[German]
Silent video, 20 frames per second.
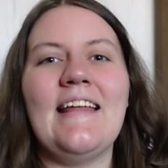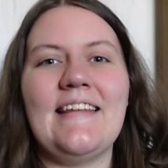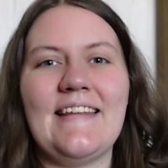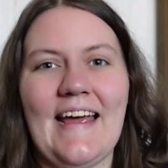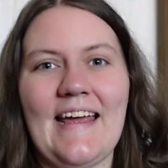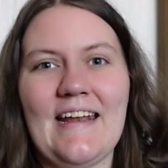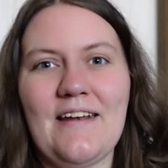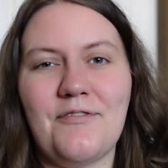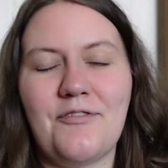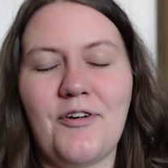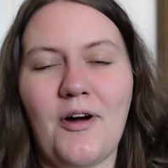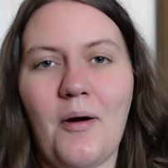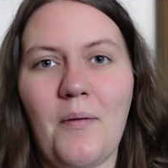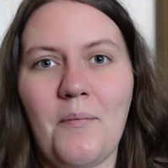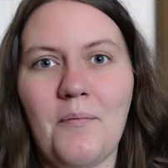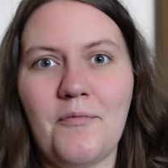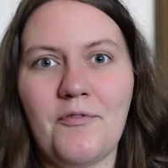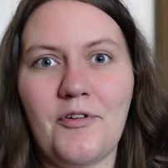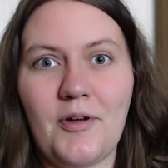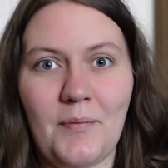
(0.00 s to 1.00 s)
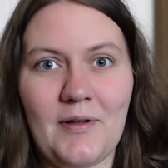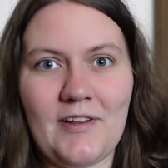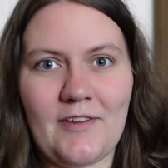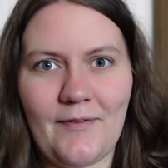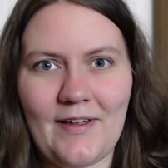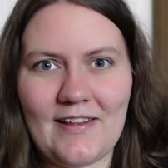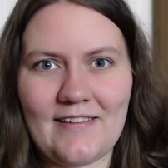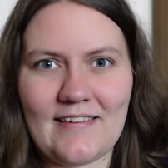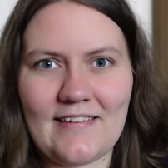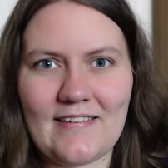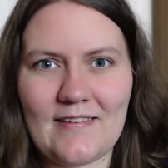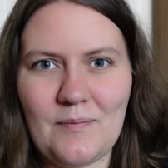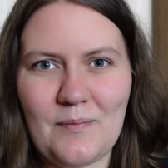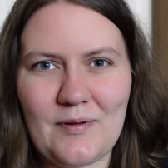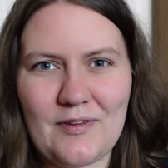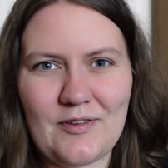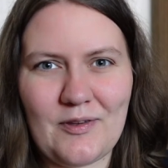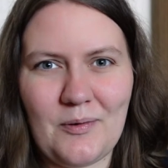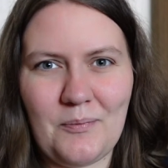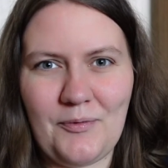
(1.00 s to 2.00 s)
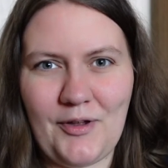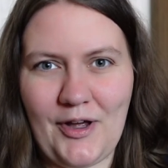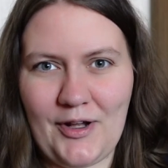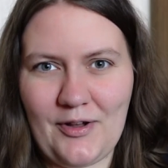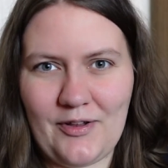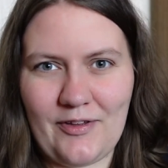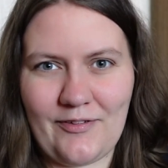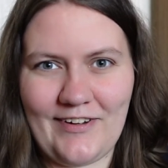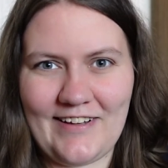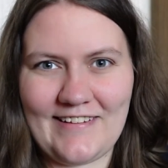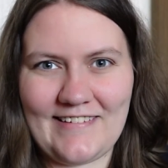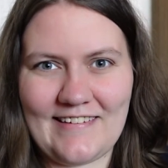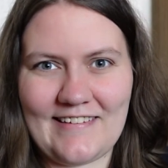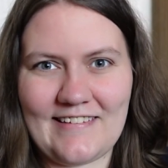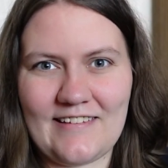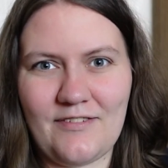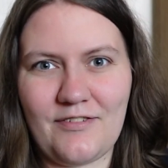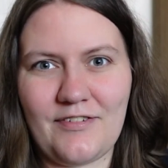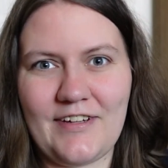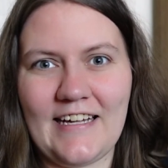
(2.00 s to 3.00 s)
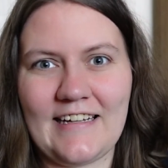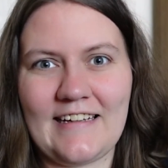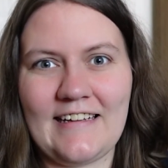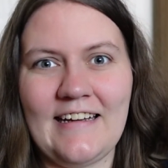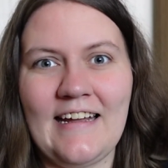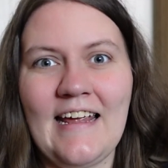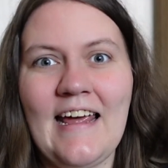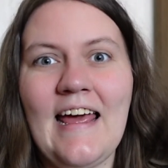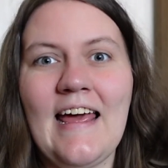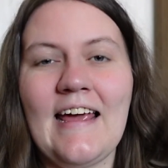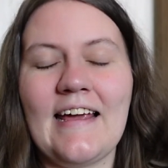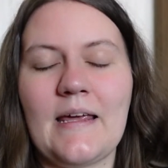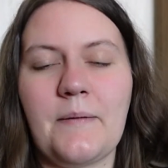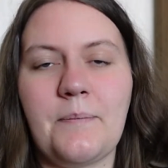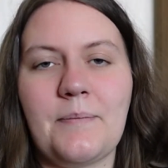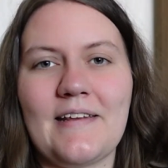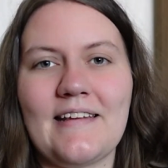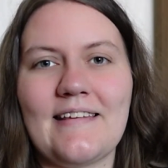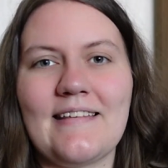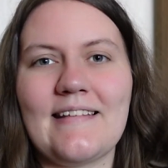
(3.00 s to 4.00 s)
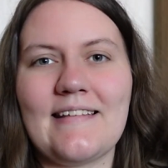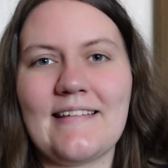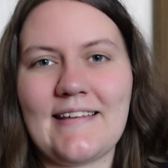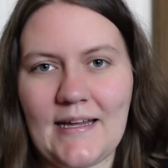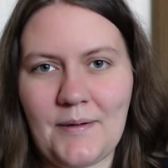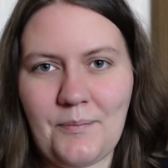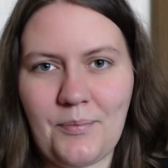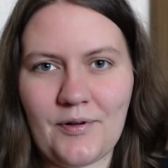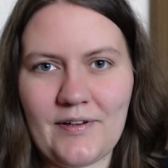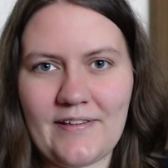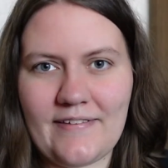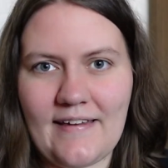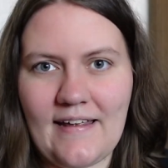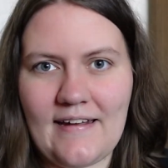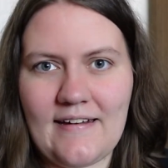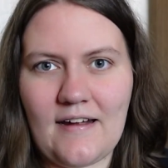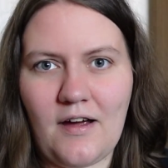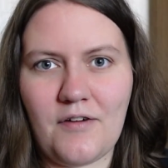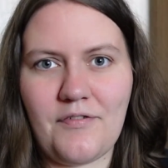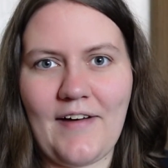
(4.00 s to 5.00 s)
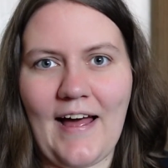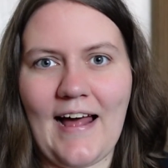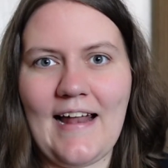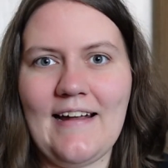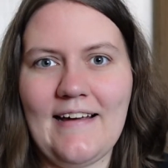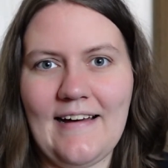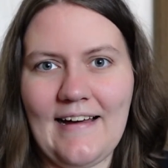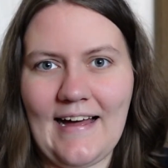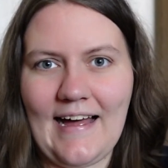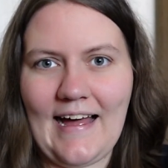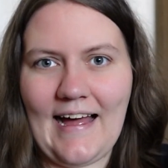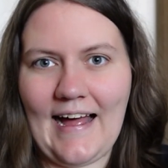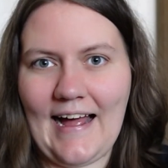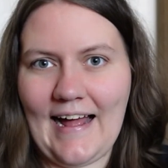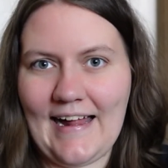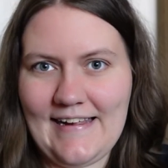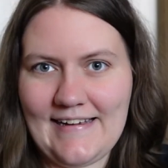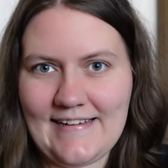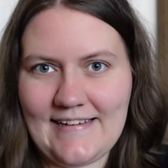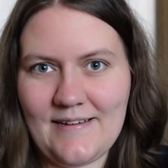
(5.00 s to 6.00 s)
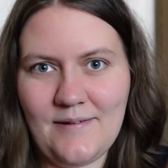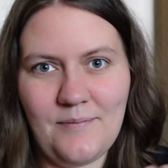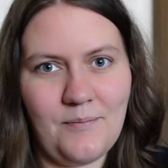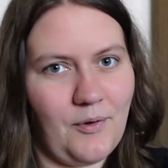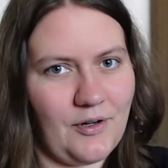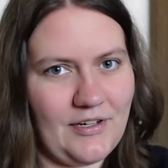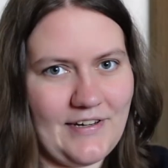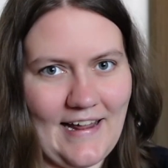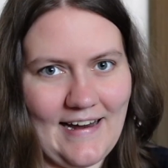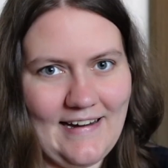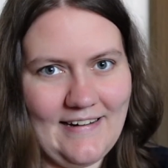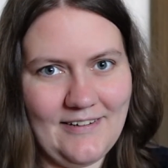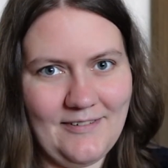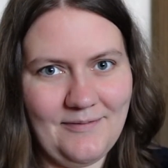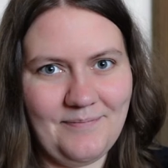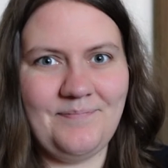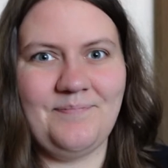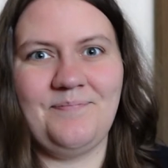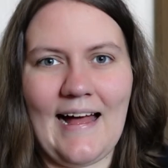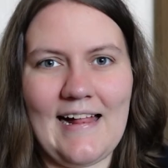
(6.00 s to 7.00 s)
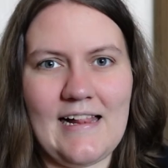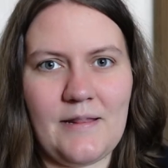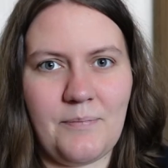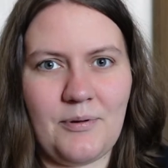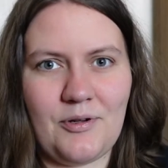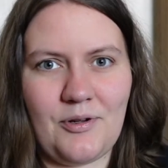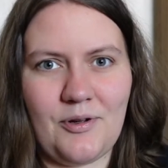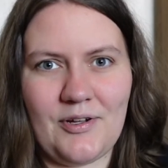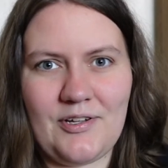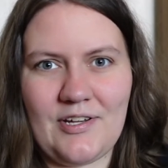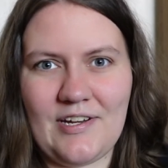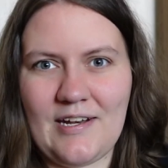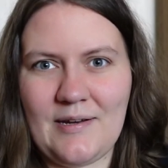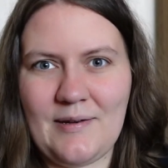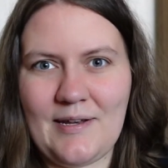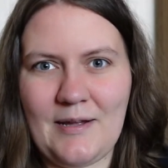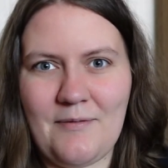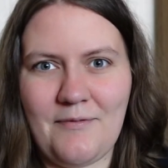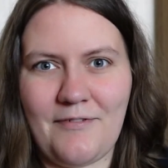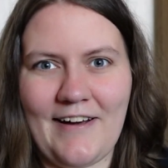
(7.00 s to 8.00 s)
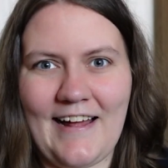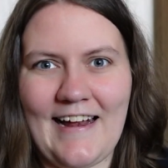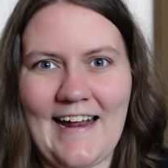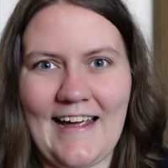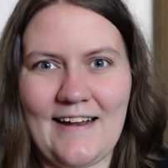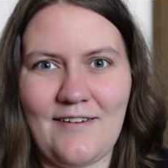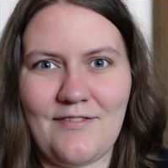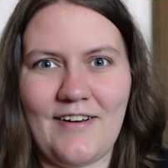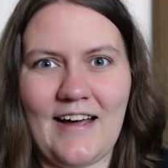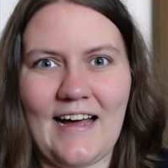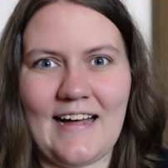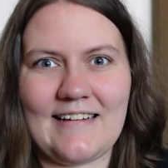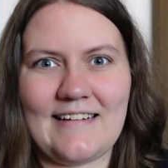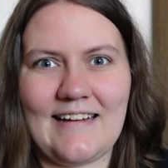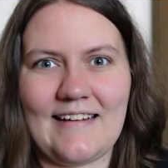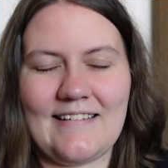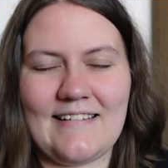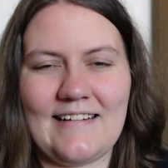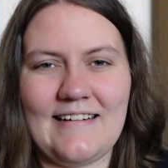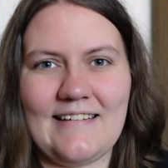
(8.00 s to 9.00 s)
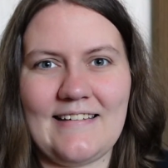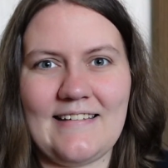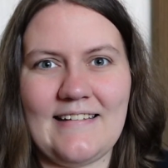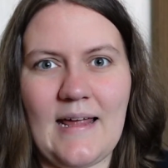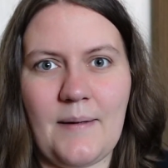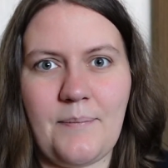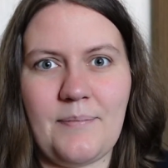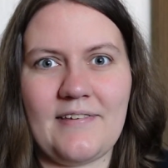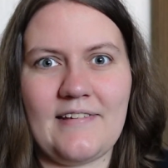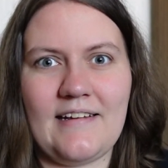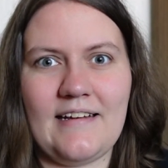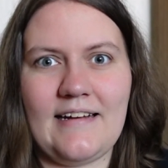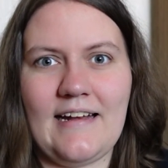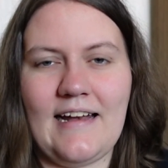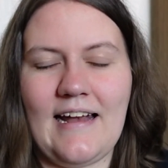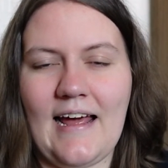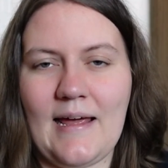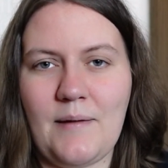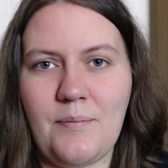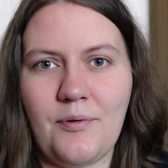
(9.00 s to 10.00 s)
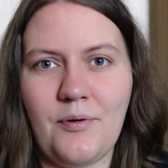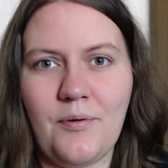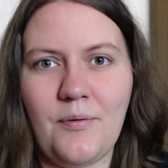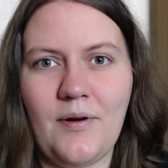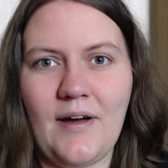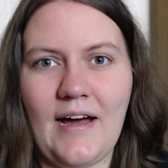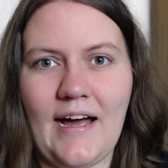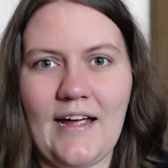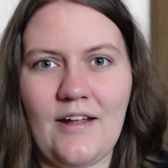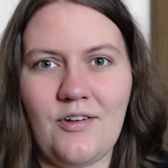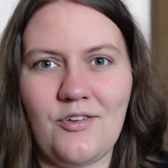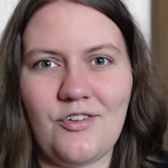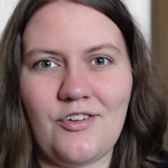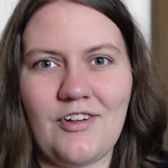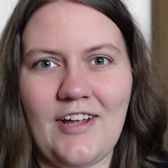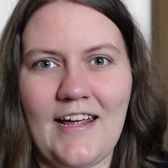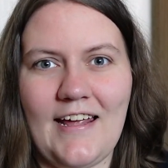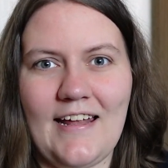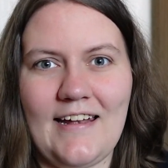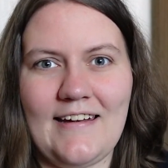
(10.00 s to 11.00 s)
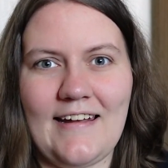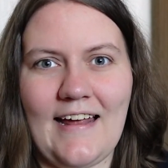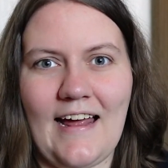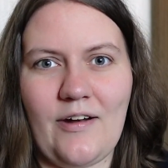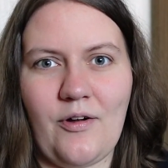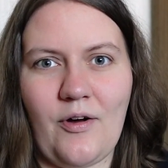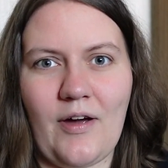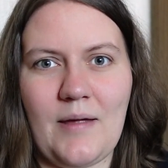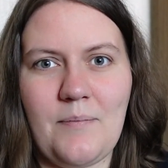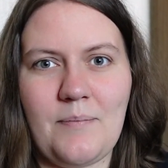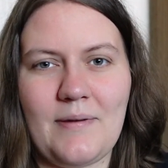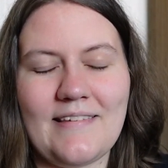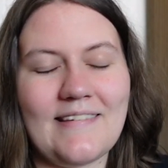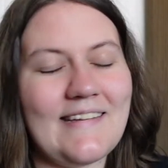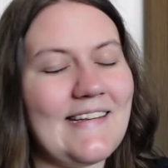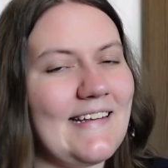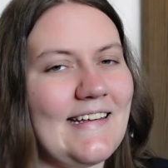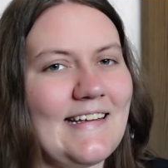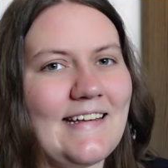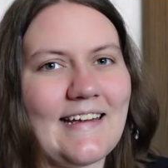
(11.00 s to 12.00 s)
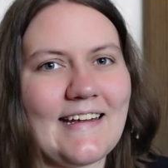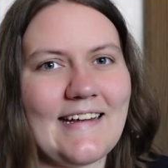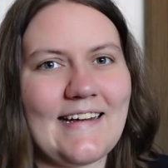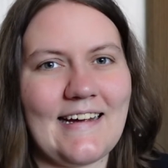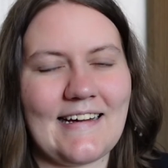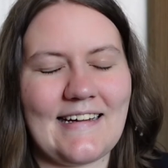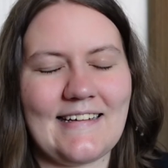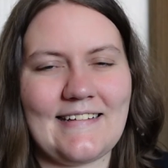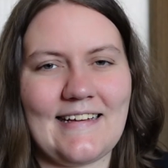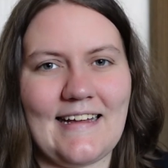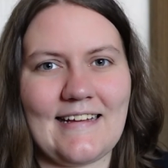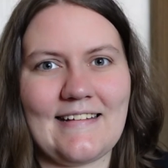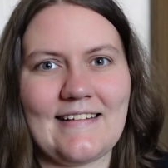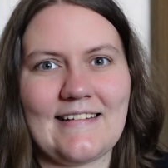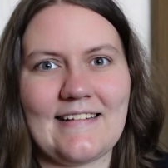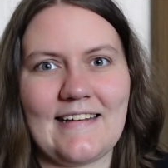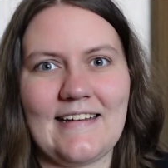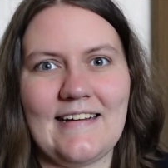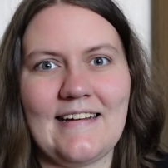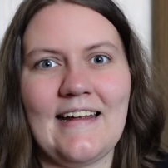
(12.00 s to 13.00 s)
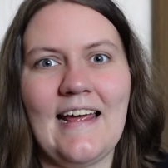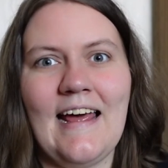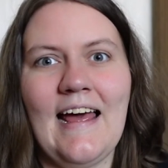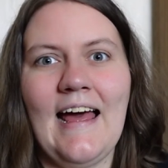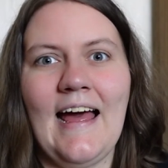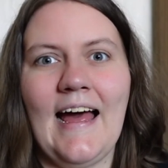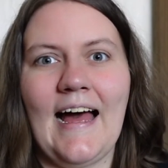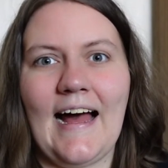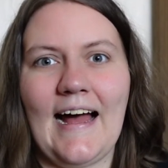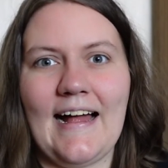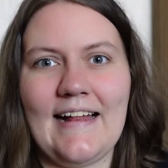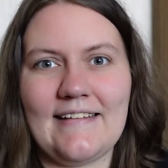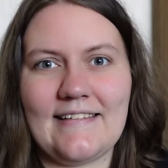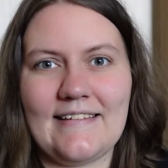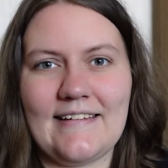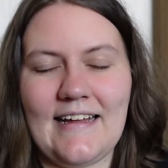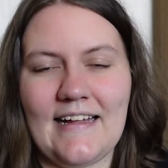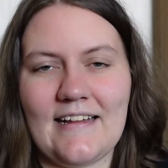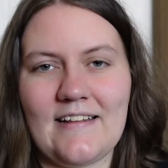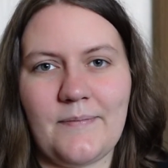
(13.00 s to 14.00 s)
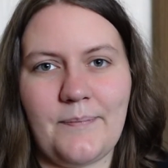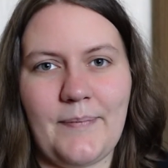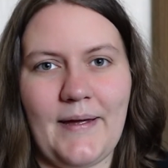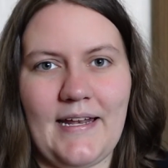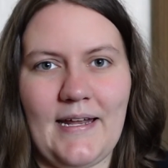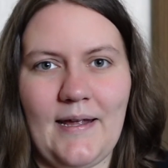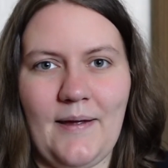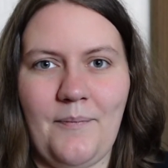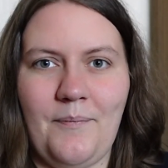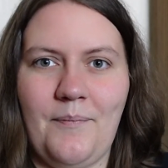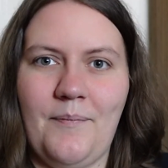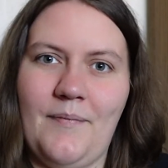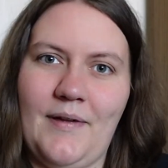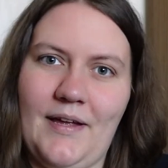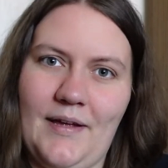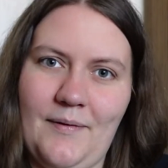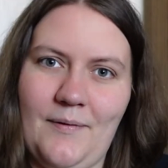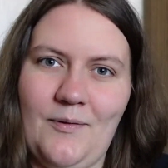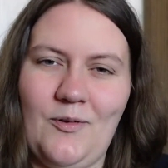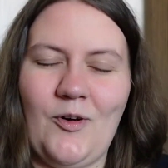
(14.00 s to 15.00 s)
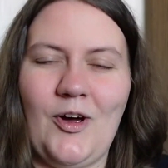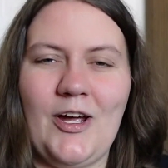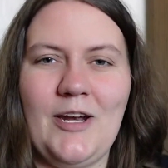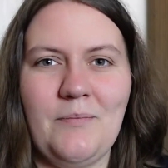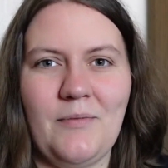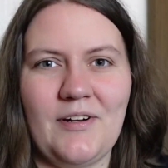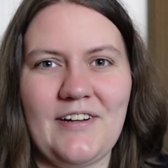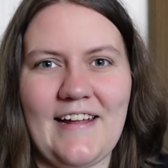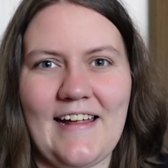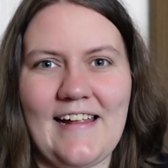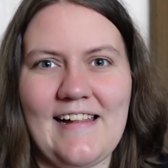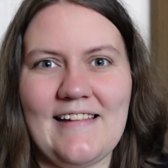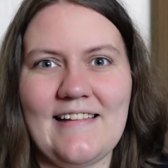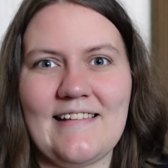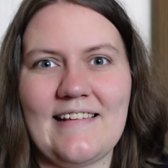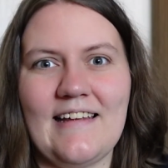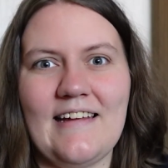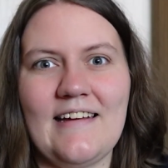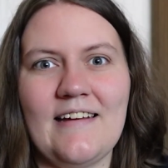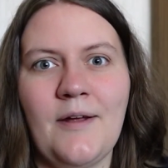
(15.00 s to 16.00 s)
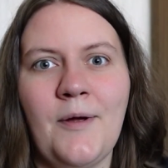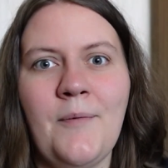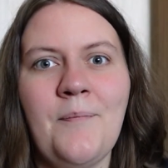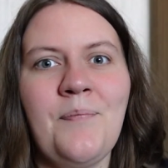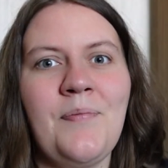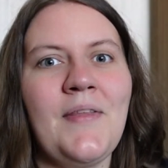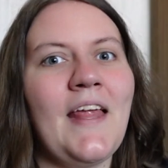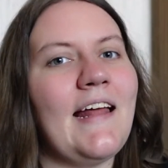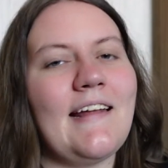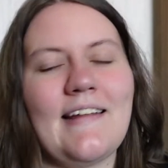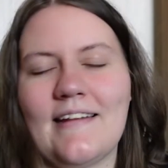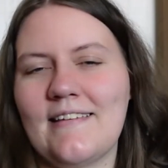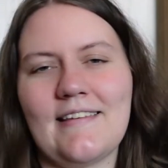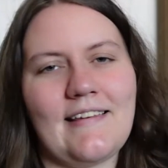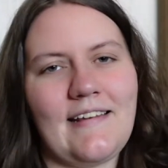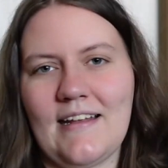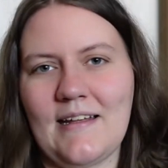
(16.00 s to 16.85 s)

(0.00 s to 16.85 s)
Denn vom 25. bis zum 29.04. gibt es 10% auf alle alten Modelle. Alt bedeutet in dem Fall einfach, dass die Snaps, die die Leibhöhe einstellen, da noch ein bisschen niedriger gesetzt sind, als sie jetzt bei den äh, neuen Modellen sind. Das